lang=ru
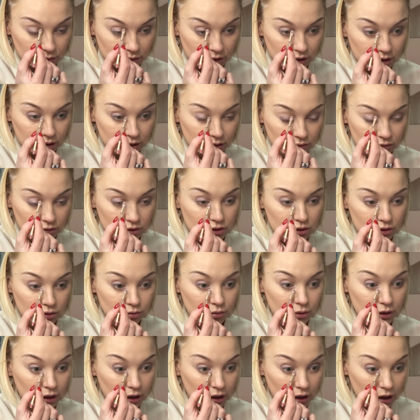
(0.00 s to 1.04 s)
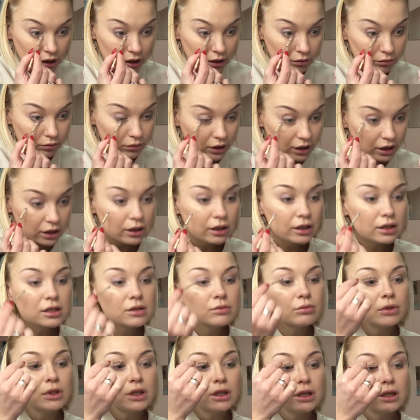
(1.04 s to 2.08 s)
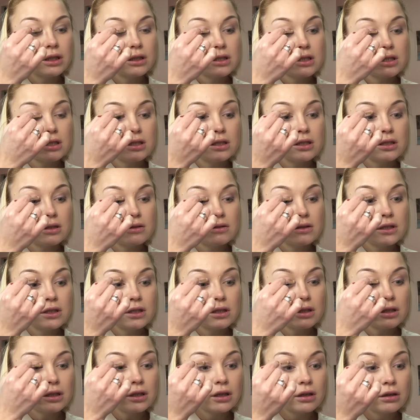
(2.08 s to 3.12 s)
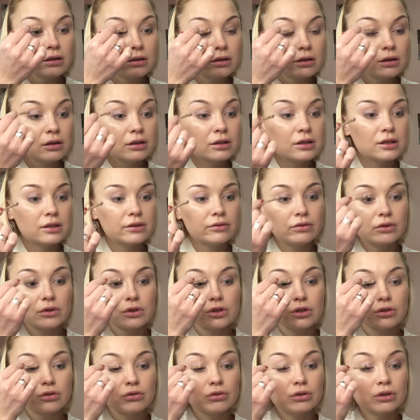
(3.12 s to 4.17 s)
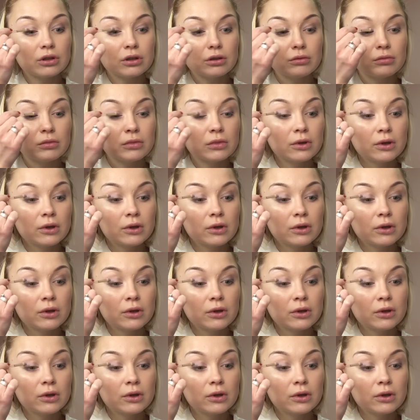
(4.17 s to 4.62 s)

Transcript: для того, чтобы макияж смотрелся действительно завершенным